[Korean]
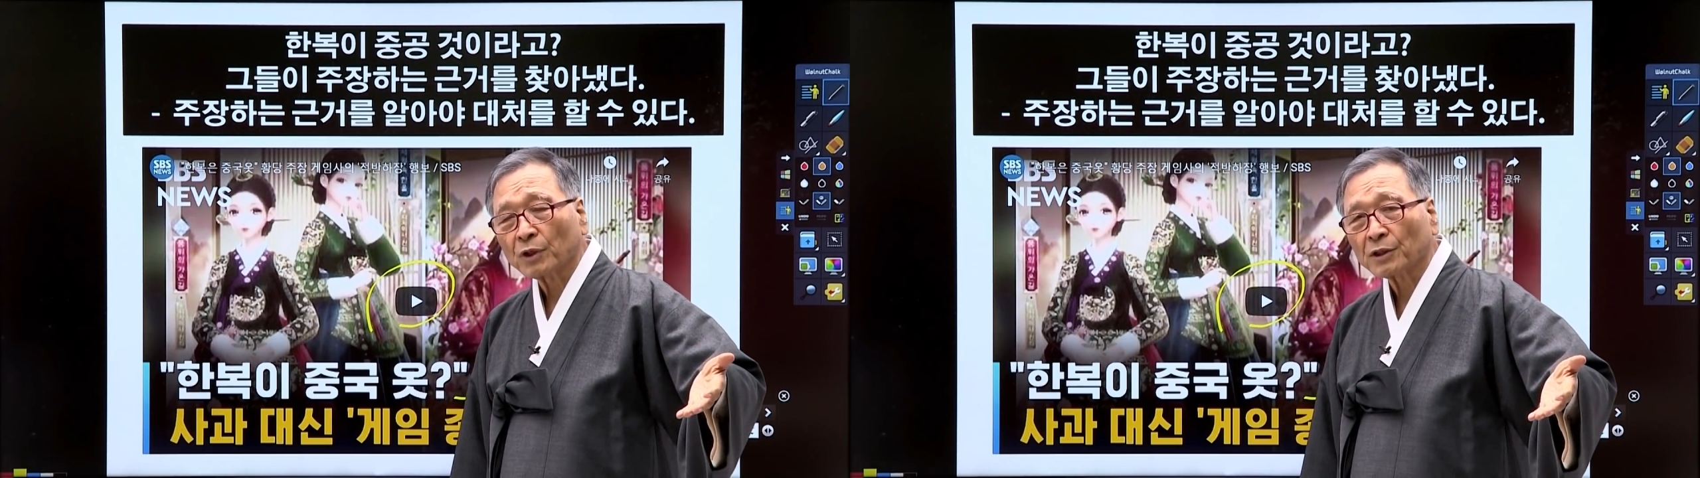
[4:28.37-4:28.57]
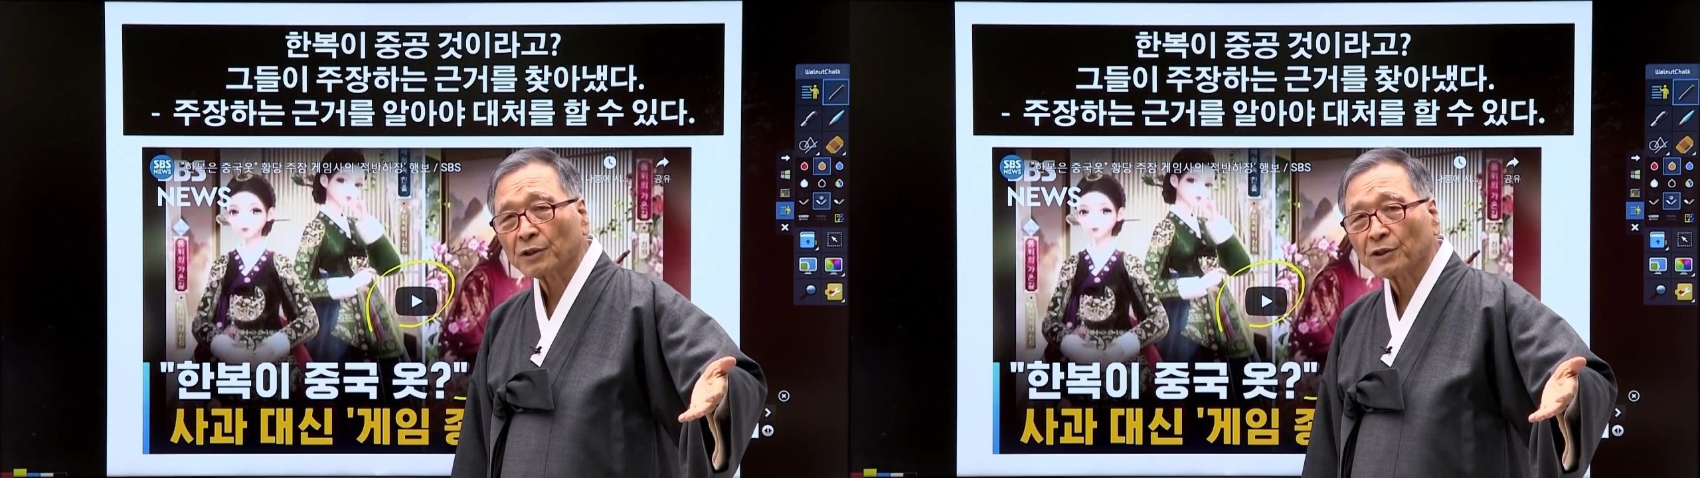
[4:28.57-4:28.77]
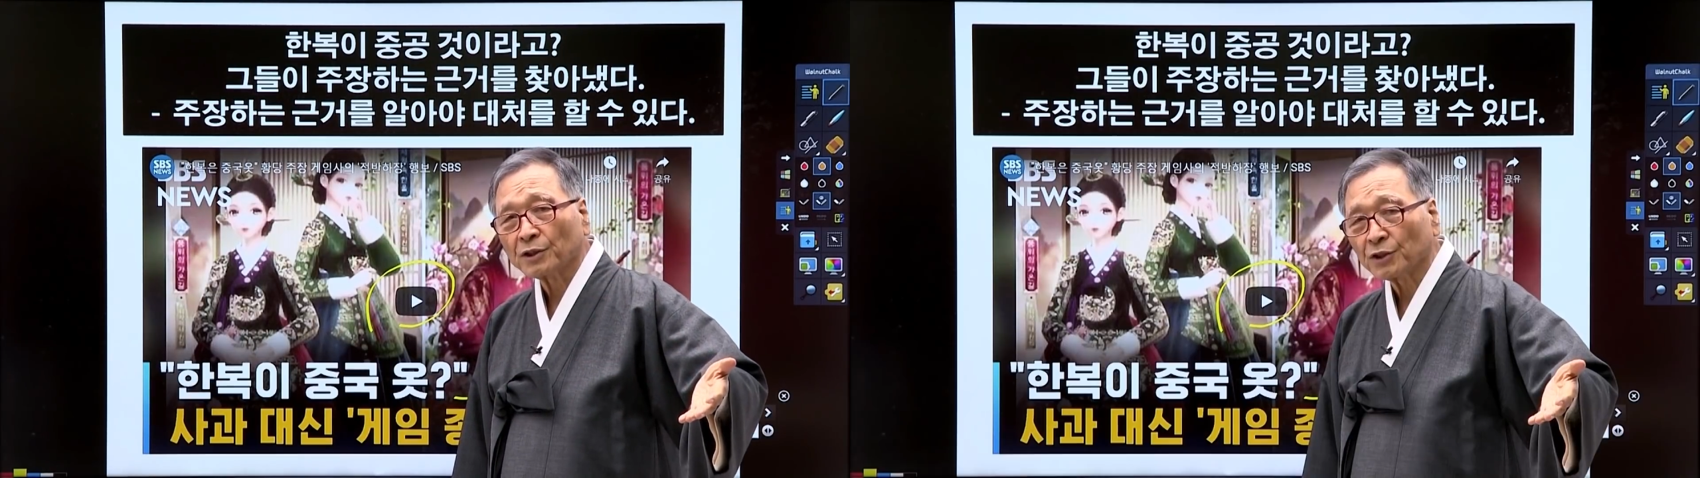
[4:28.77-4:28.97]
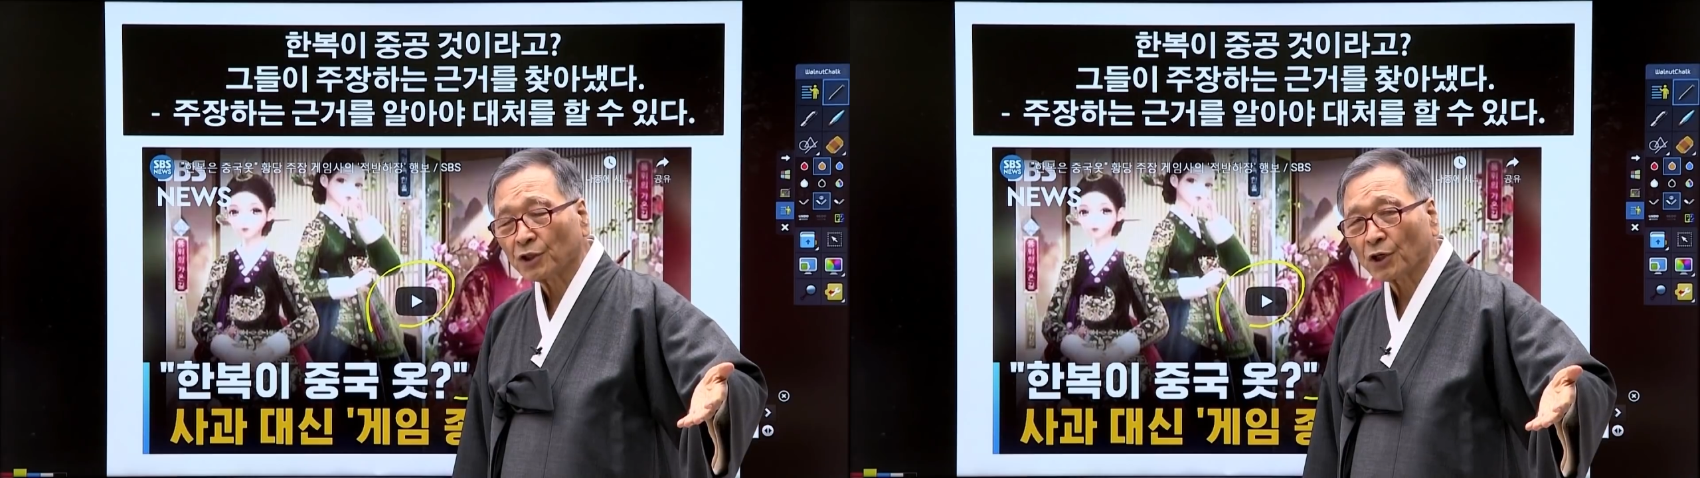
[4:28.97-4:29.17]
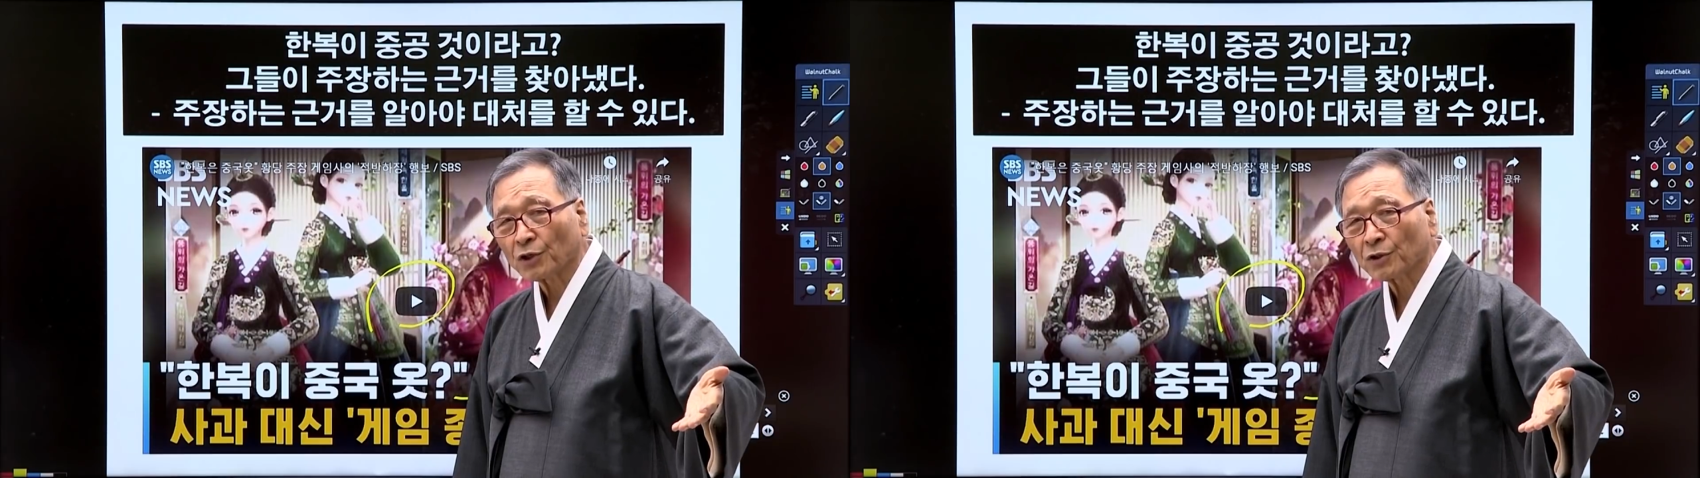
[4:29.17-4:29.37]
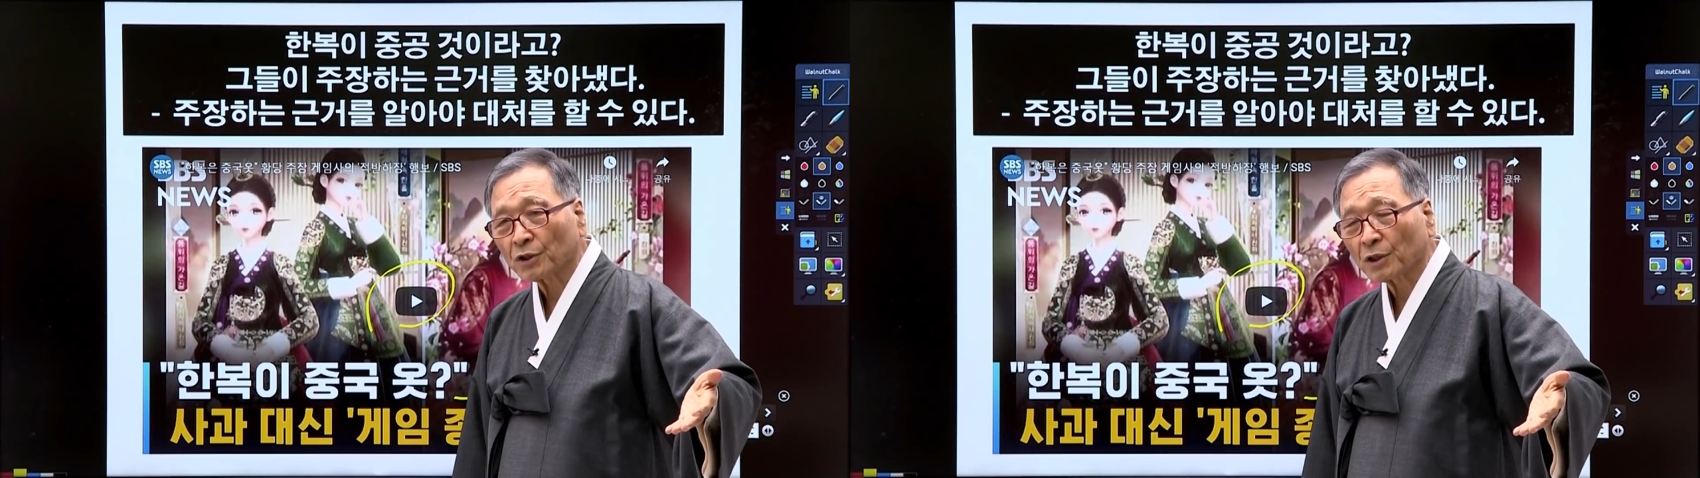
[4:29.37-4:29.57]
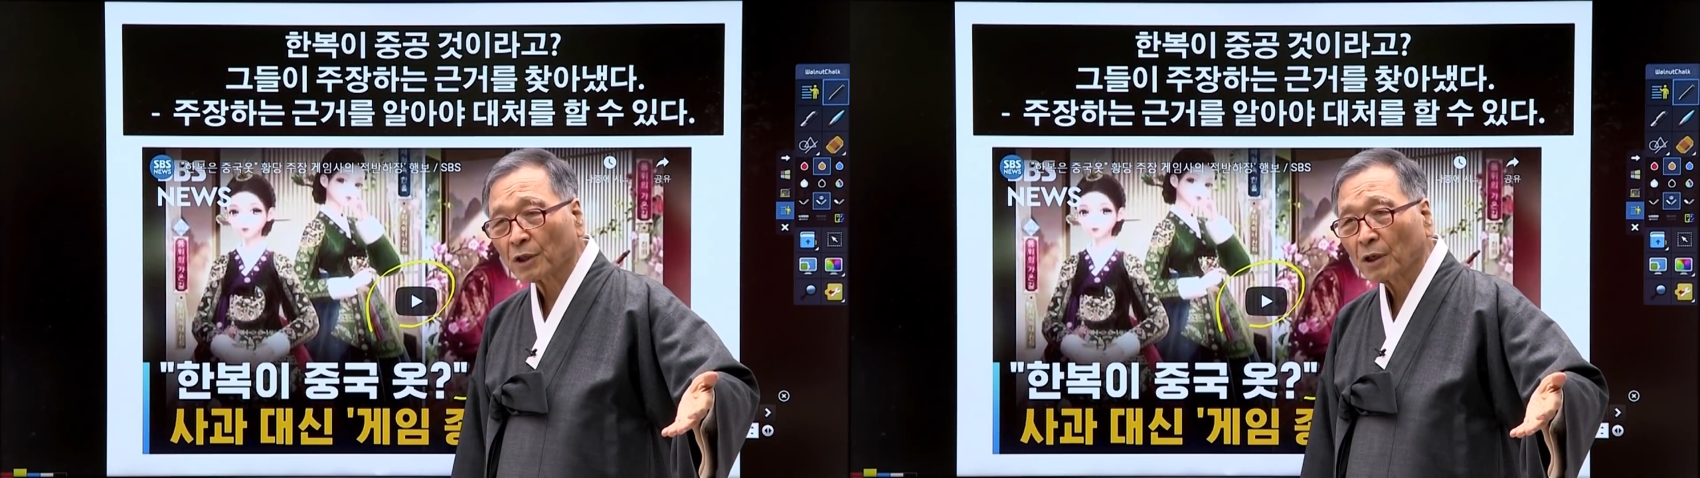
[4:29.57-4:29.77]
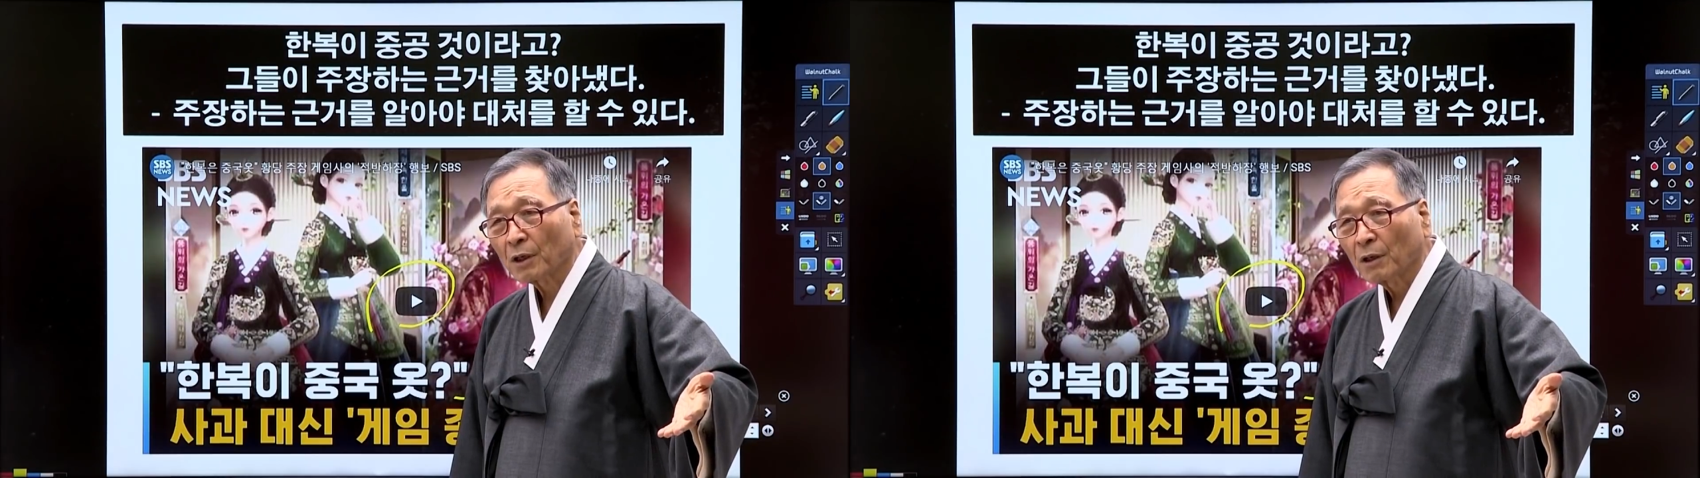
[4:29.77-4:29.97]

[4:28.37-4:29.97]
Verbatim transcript: 네티즌이 얘기를 하니까